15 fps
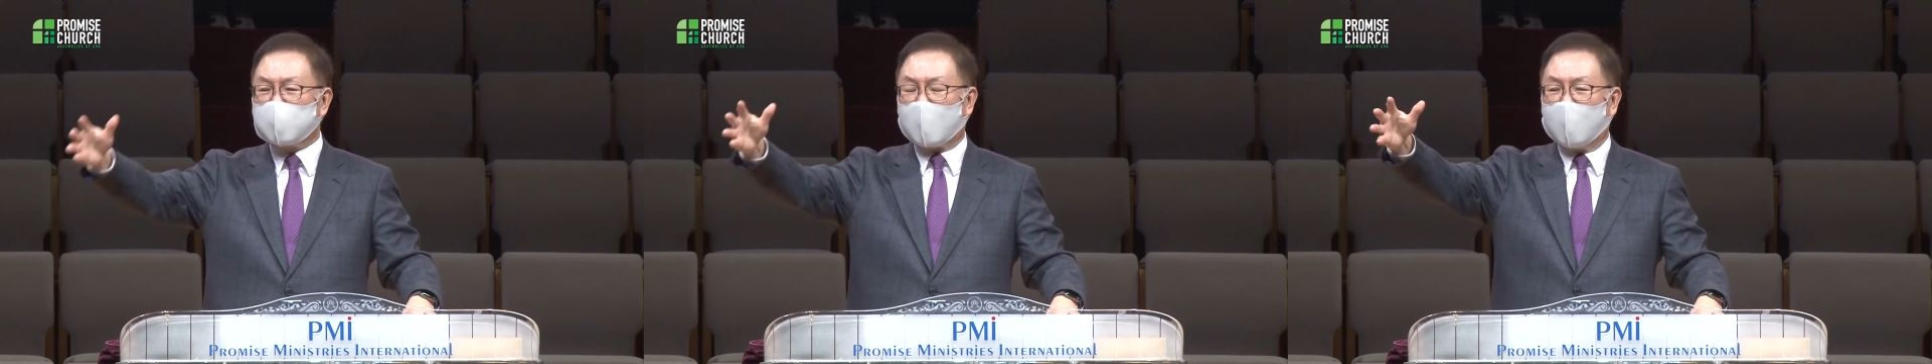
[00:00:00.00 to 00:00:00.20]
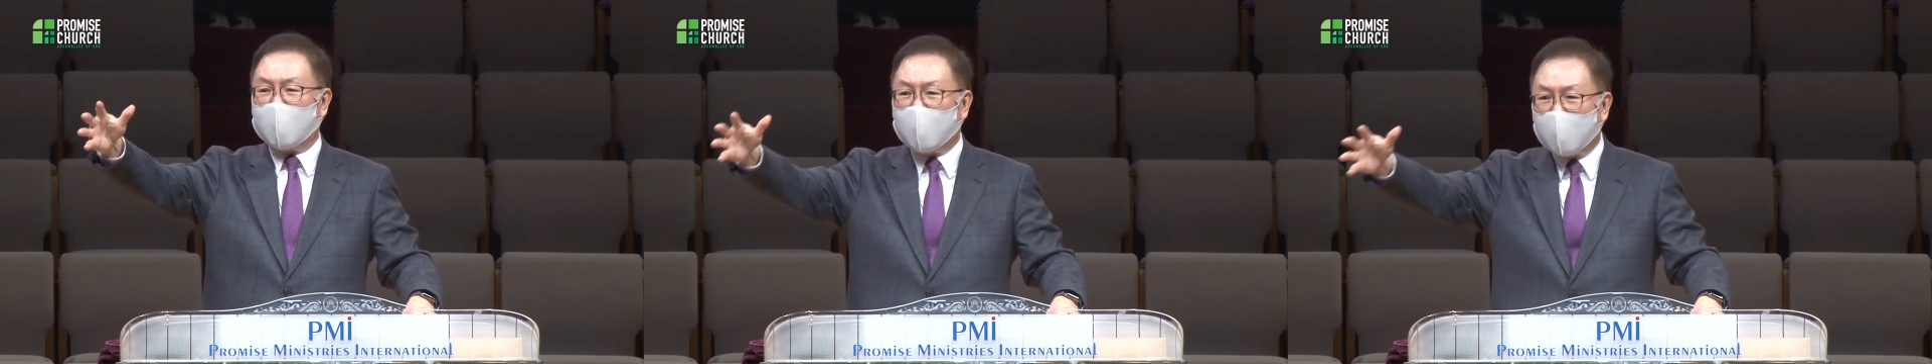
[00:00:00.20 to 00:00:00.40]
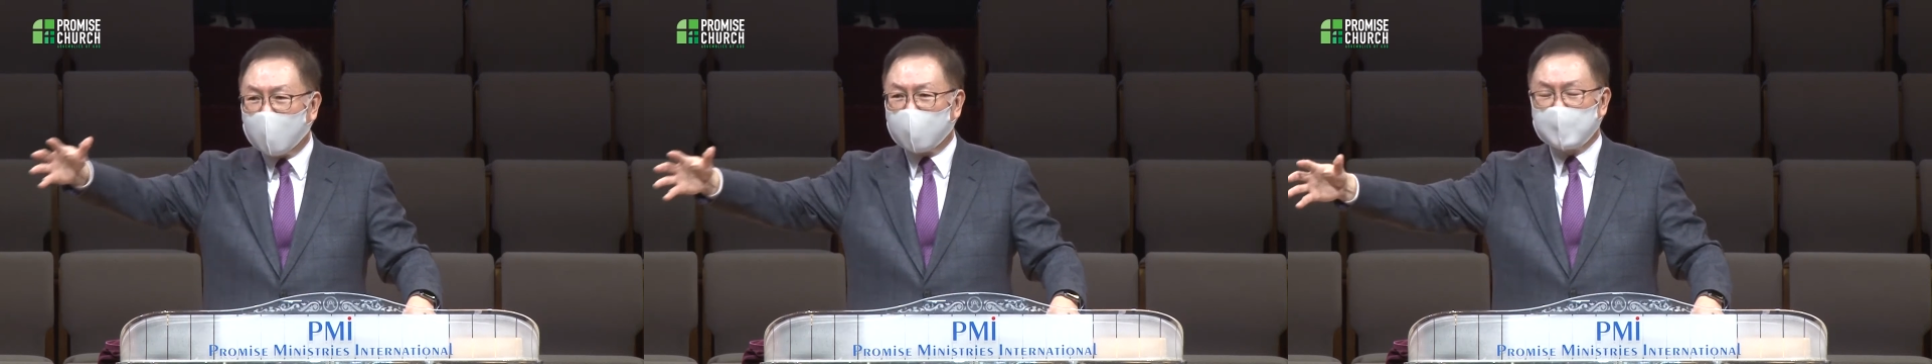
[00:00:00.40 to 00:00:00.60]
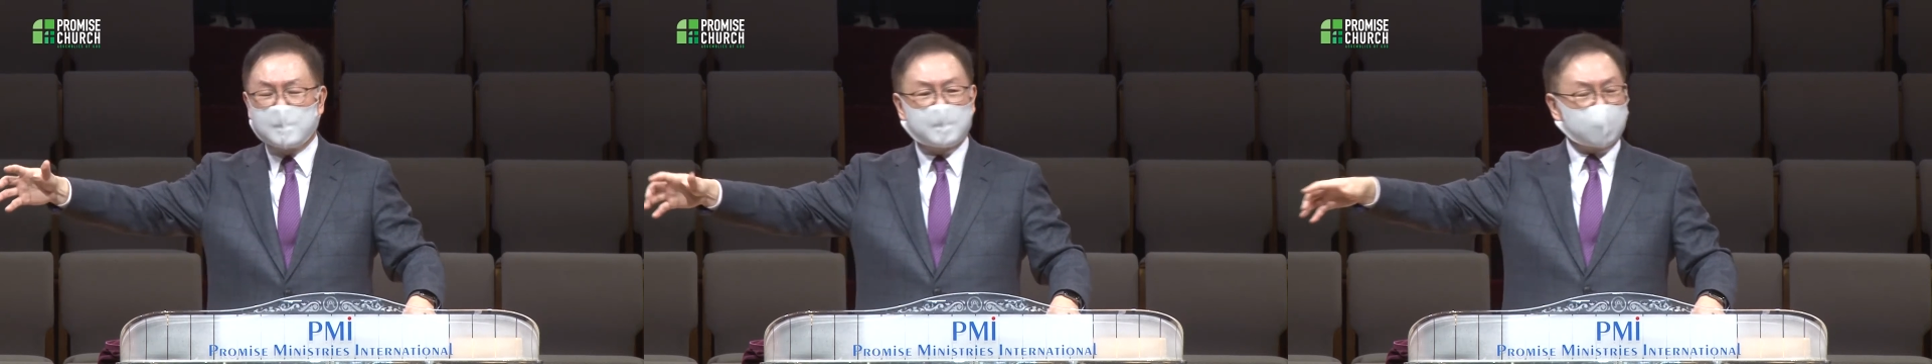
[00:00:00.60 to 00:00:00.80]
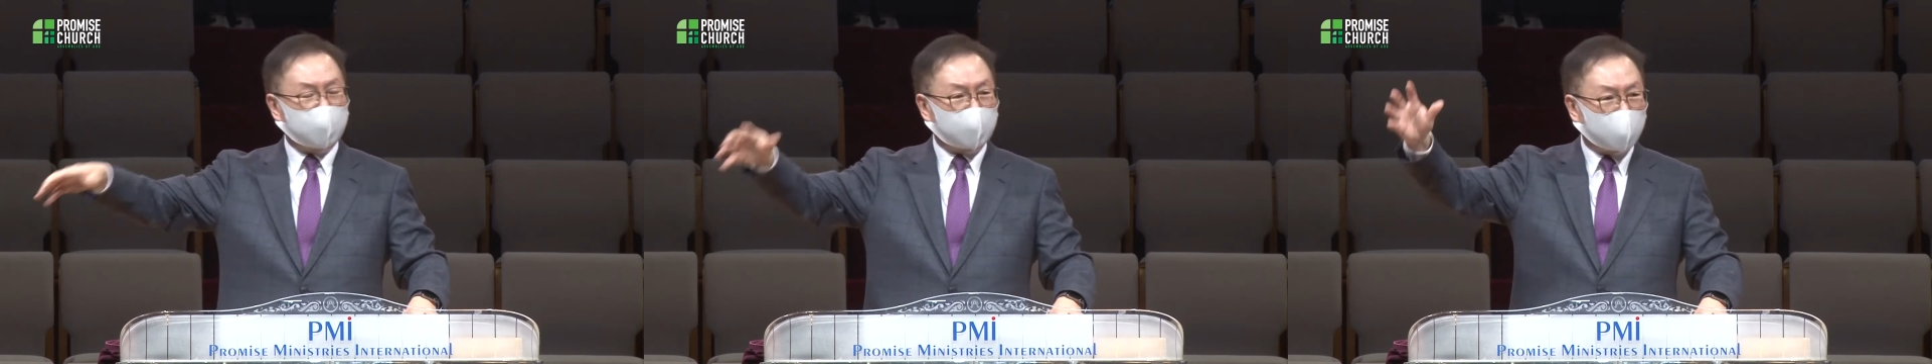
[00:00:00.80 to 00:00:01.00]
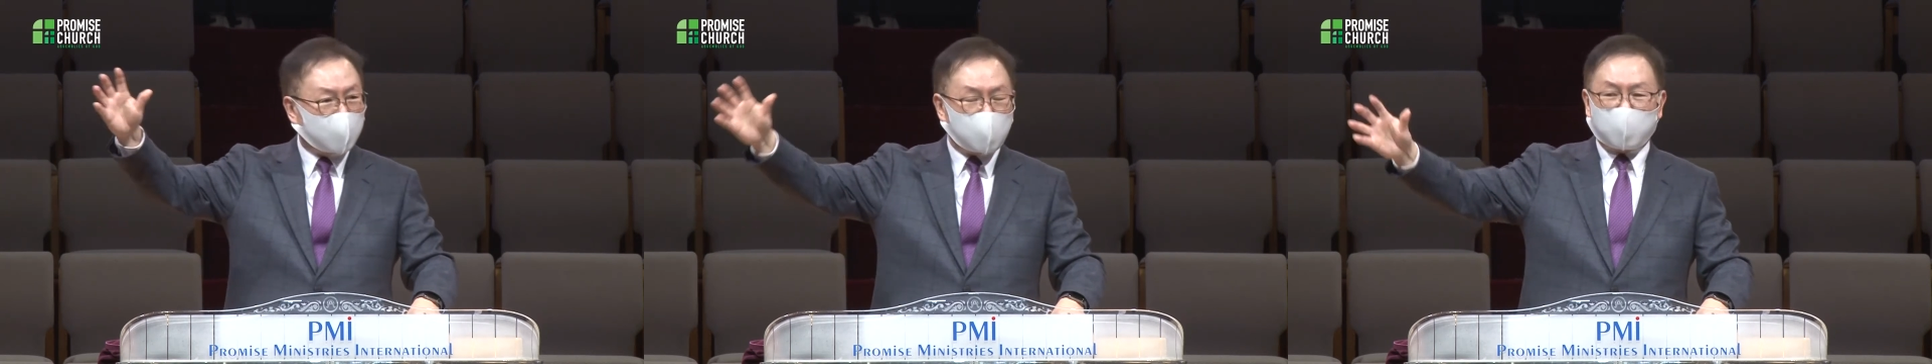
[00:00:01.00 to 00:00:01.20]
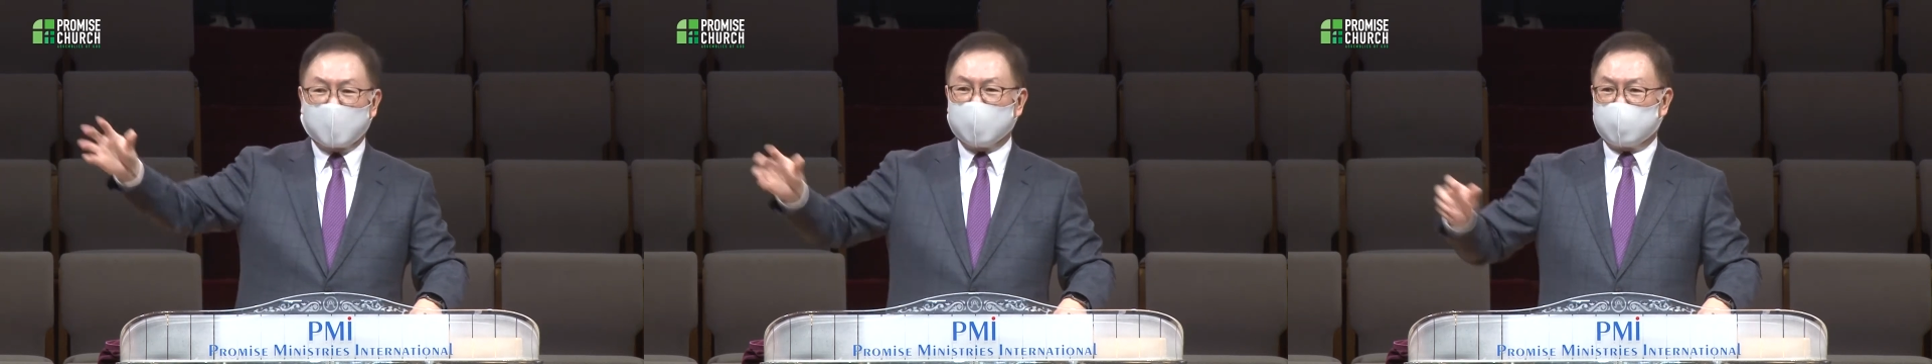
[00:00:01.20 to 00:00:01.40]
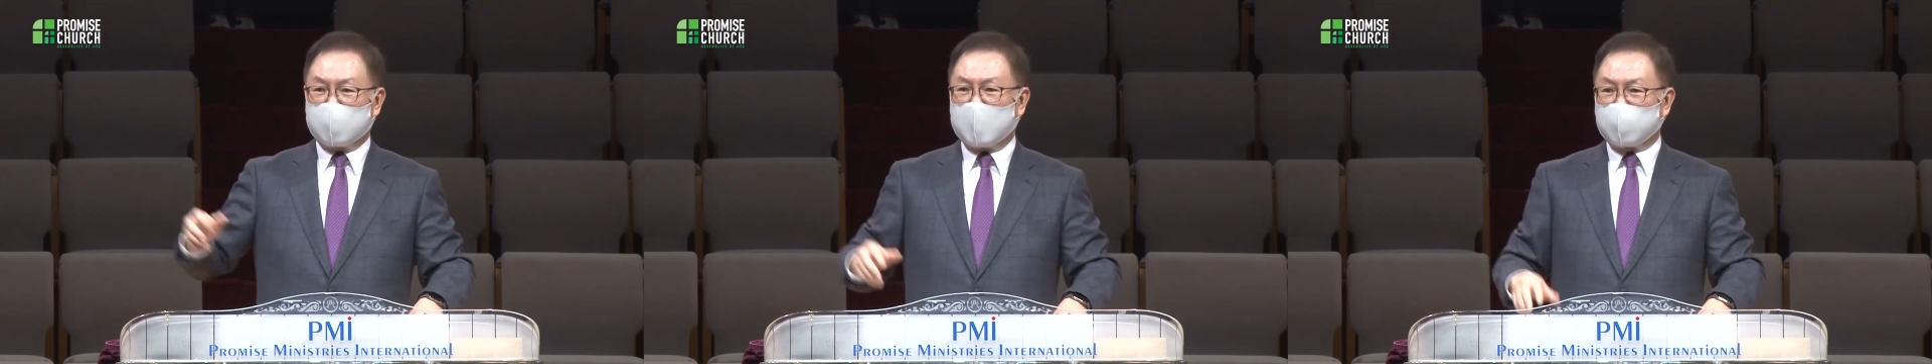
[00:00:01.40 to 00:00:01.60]
다 그쪽에
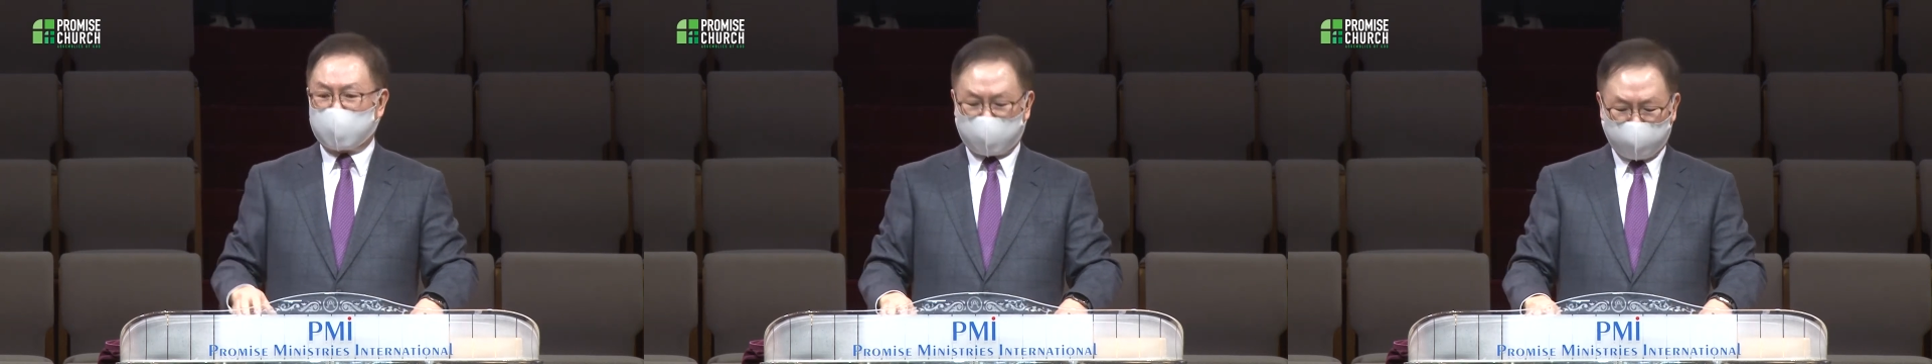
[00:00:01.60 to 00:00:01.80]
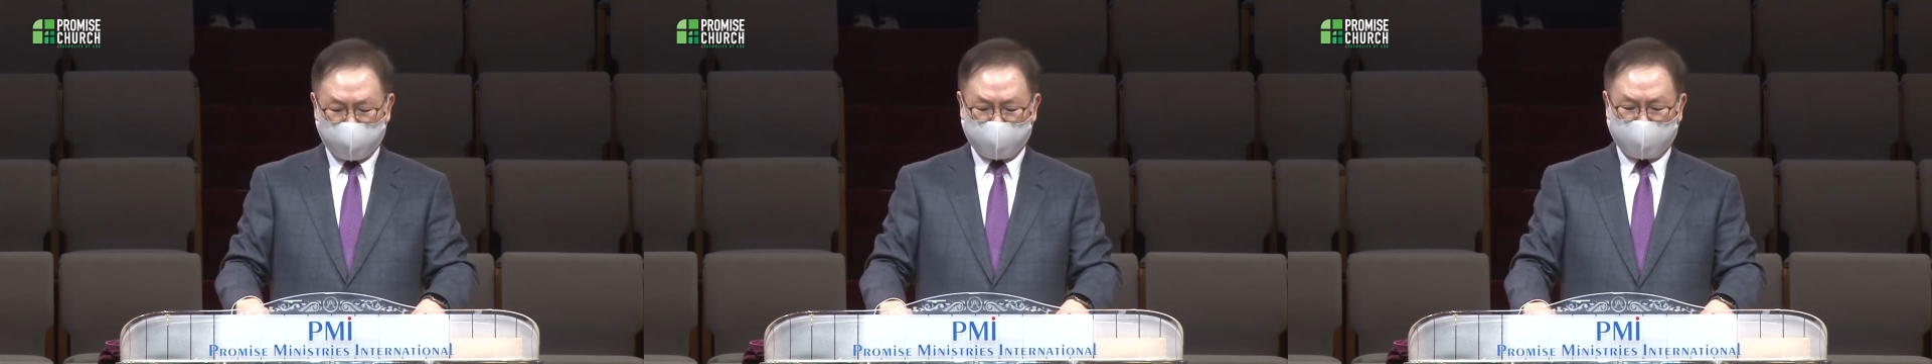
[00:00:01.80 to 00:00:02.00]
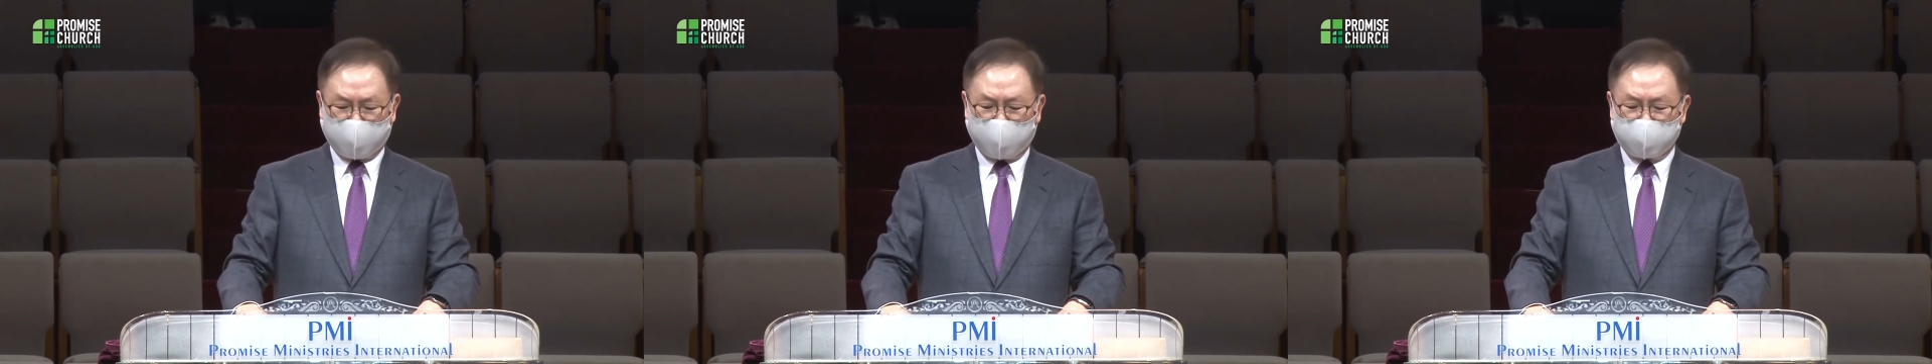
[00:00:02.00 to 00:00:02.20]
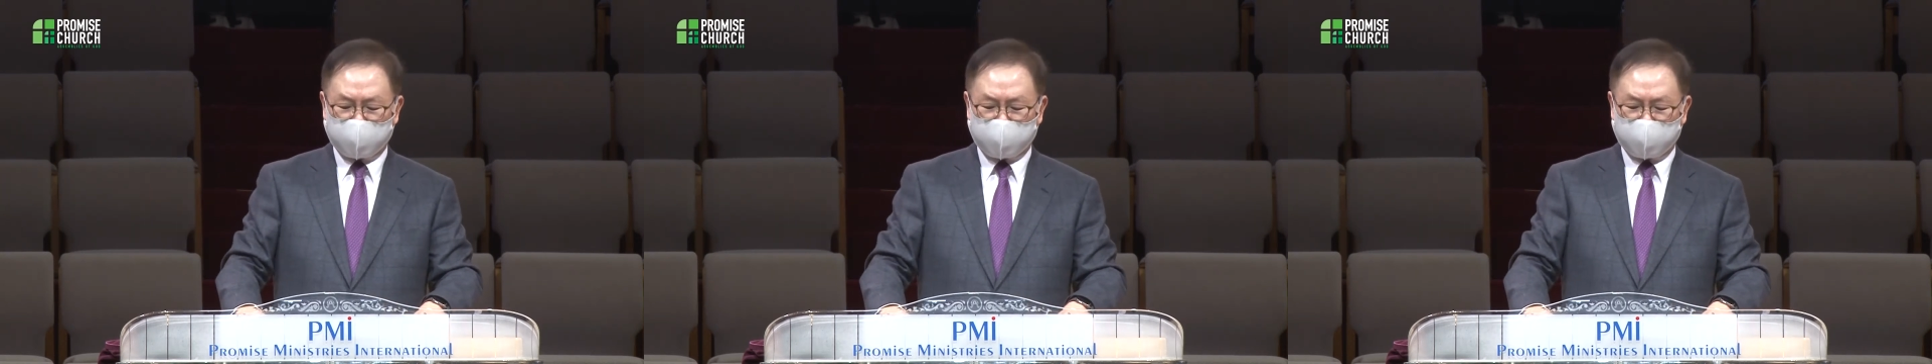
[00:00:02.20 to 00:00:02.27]
있지 않습니까?